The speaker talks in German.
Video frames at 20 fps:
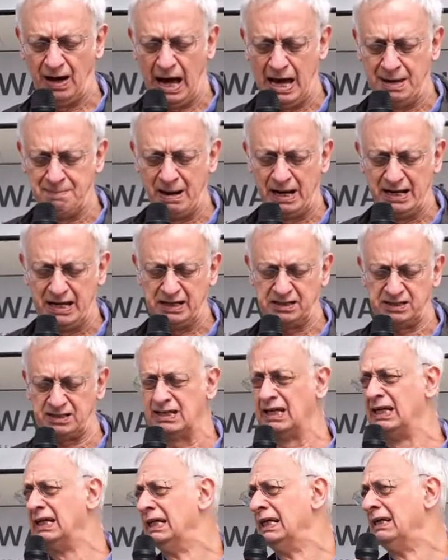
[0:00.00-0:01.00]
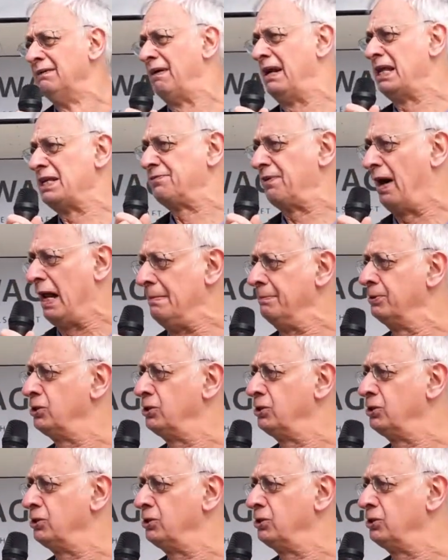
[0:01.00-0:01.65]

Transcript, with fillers: Einmal nicht, weil es vor allem